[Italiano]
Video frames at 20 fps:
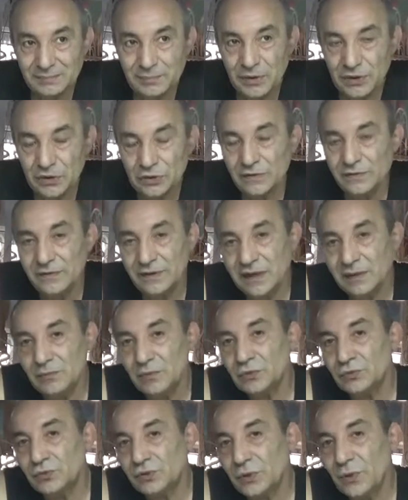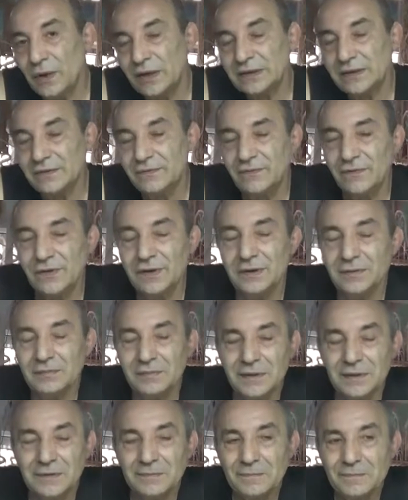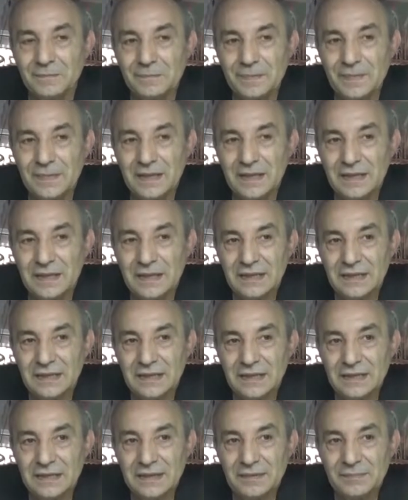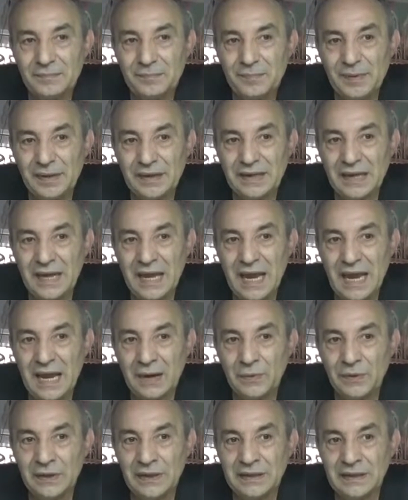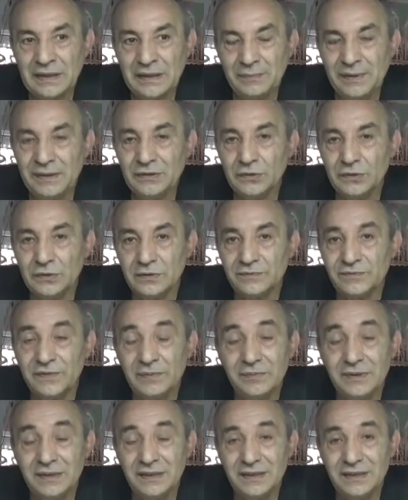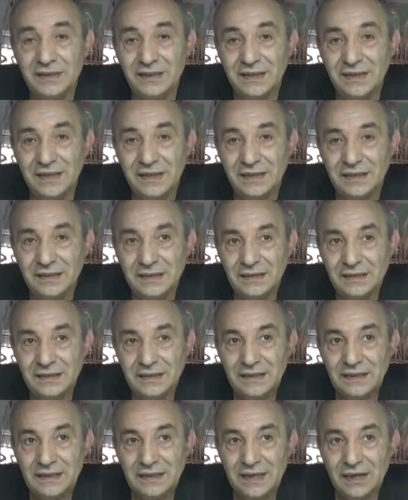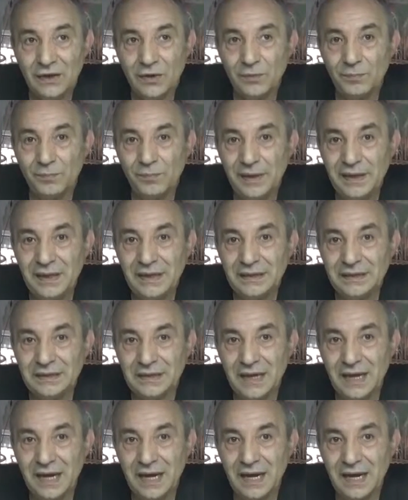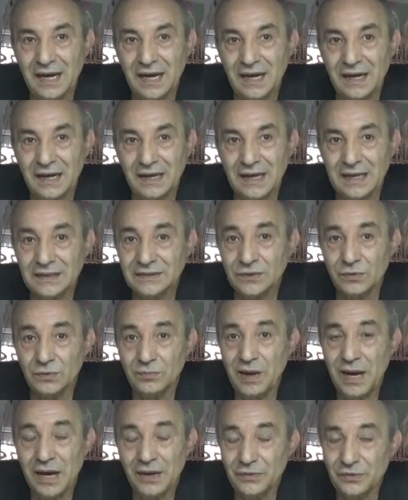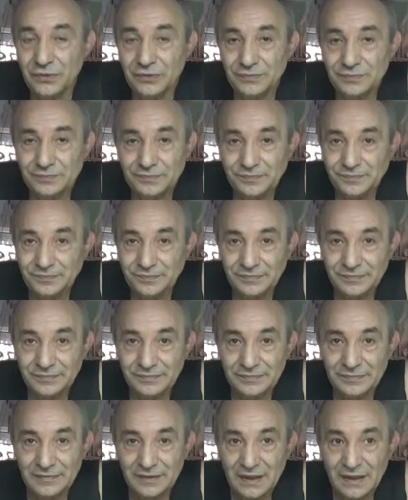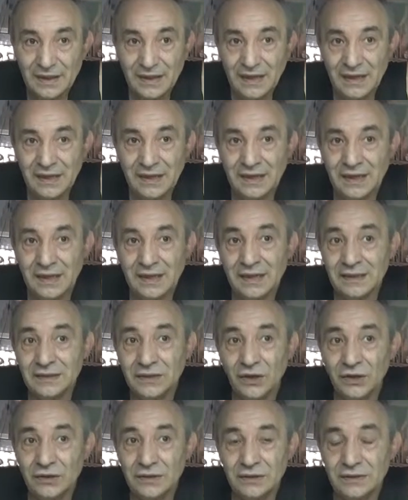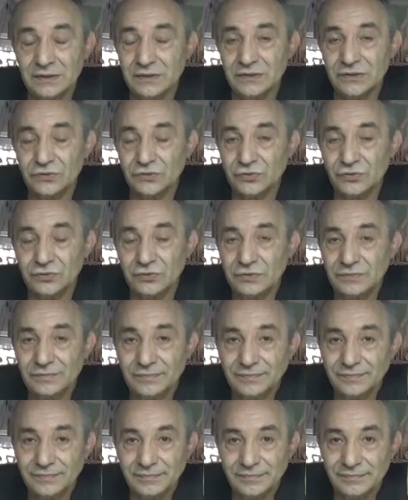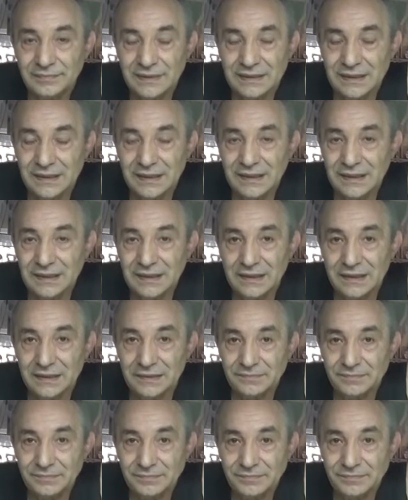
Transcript: poi ritroveremo in tutti quanti i film, perché è quell'elemento femminile che completa l'essere umano. Era la donna di Gesù, Maddalena.